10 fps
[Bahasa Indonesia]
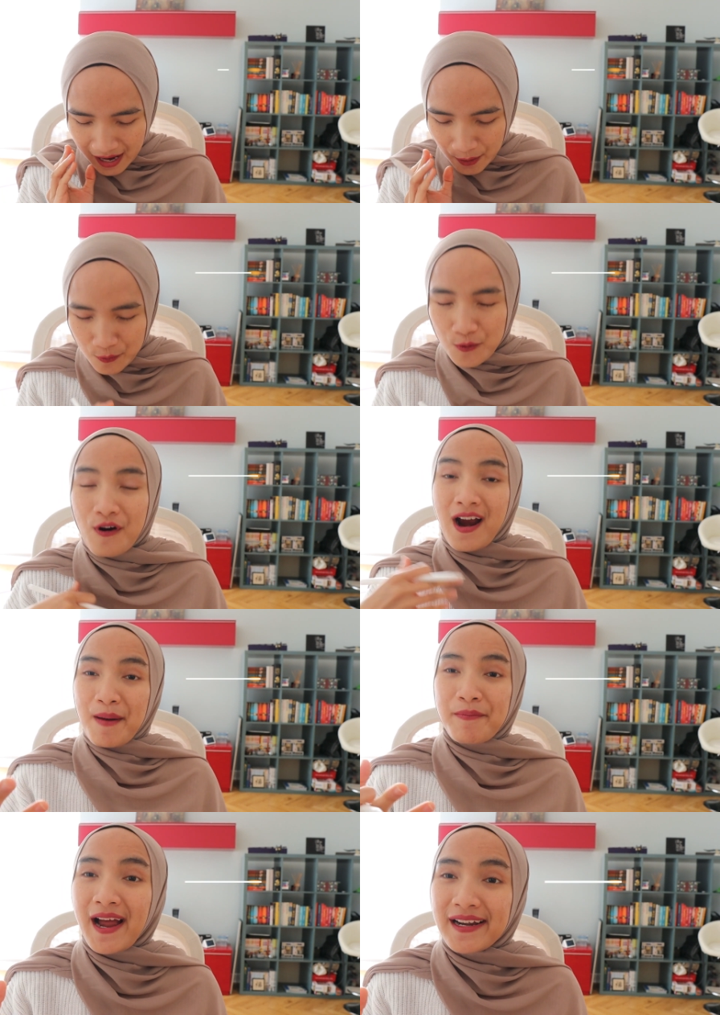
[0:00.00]
aku
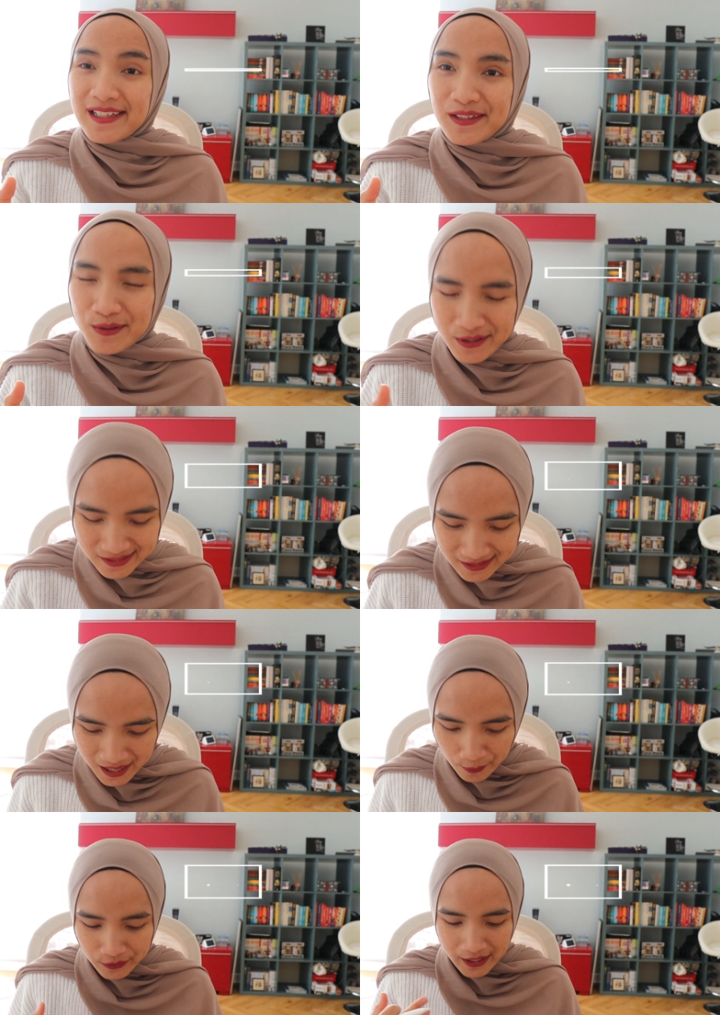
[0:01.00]
ungkapkan gitu. Di
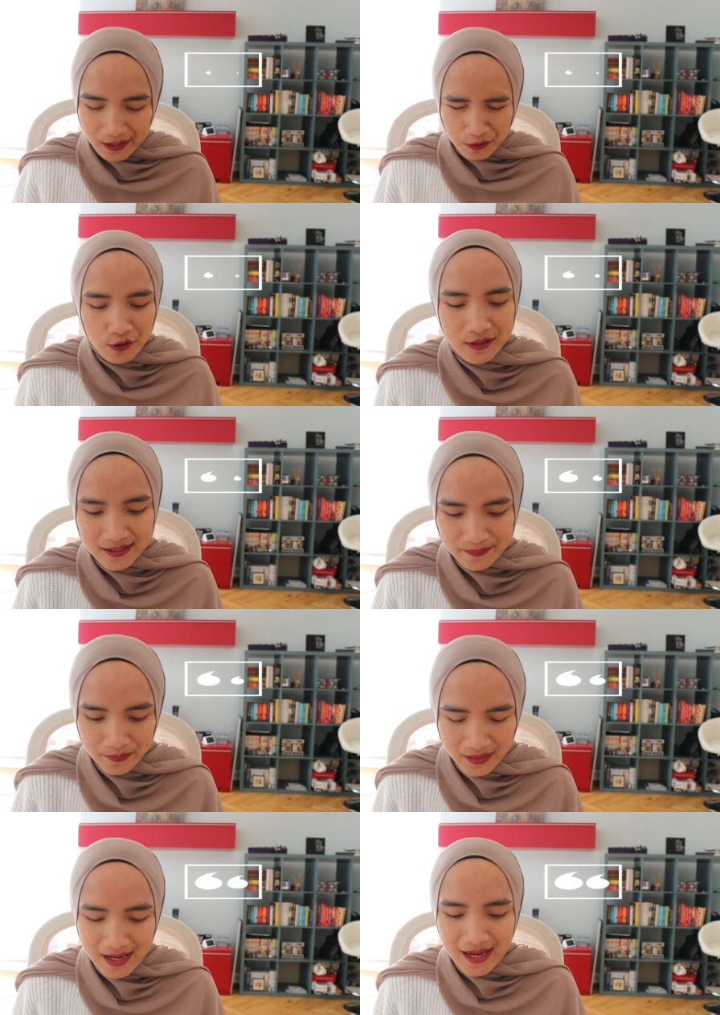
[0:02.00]
sini aku take notes.
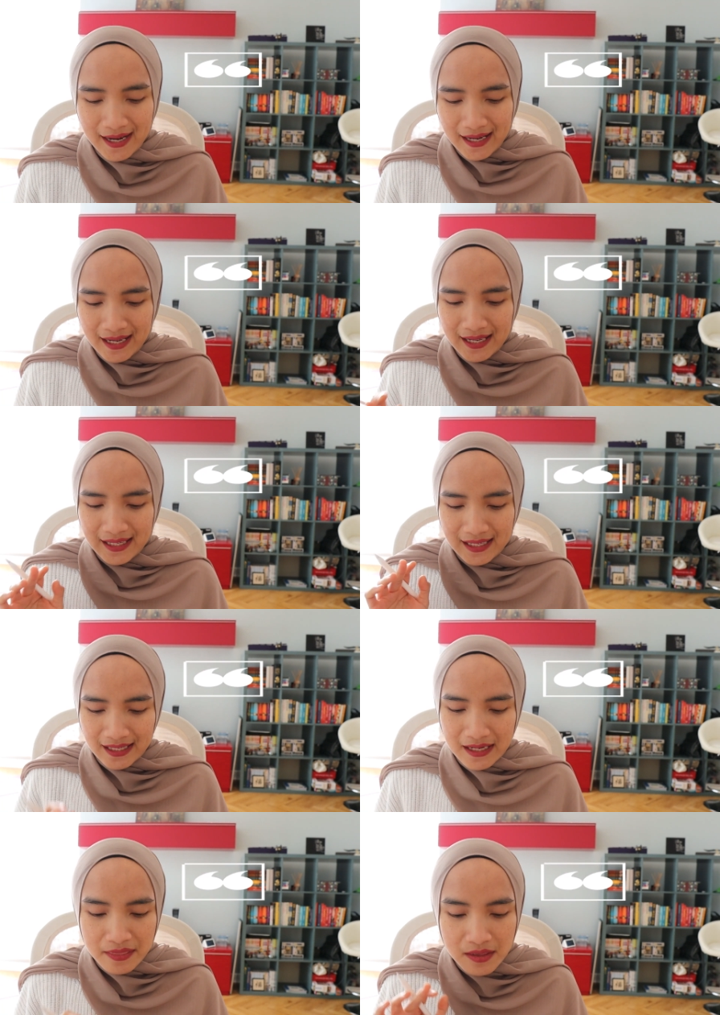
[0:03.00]

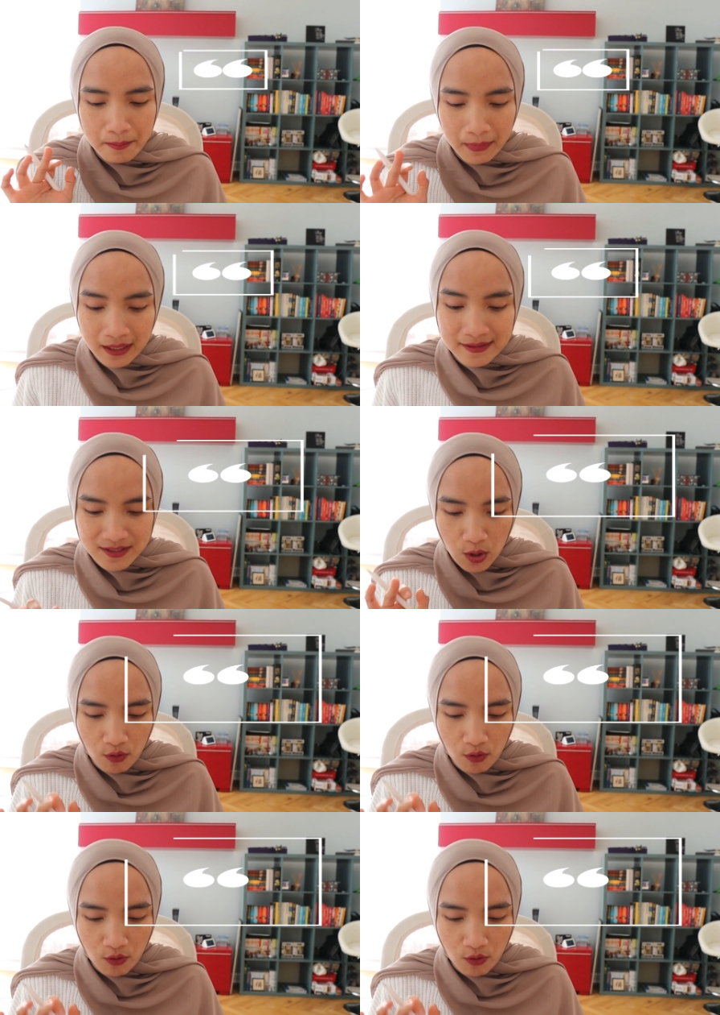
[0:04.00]
In the midst